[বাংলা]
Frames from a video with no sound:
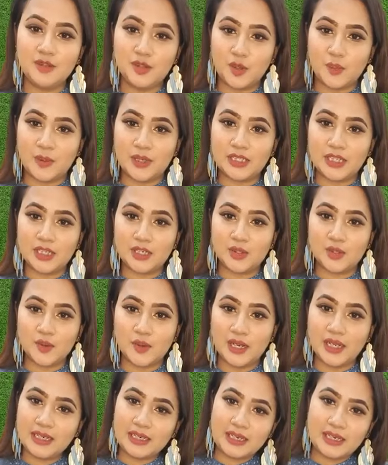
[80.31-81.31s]
তোমাদের
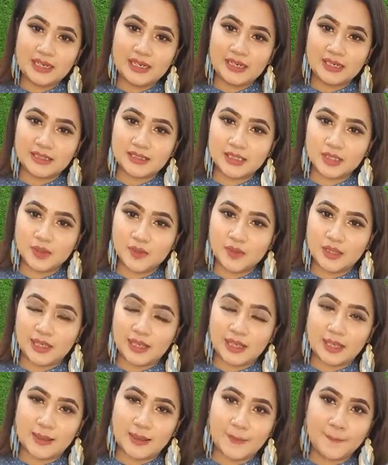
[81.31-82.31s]
দোয়ায় ক্লিয়ার আছে
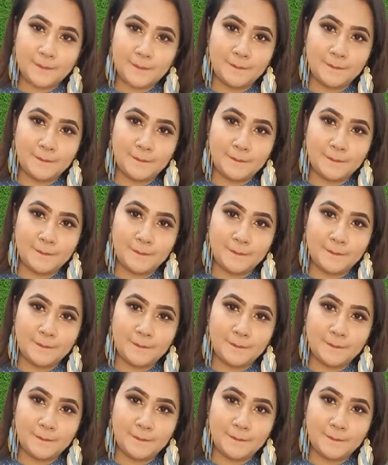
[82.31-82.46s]
ওকে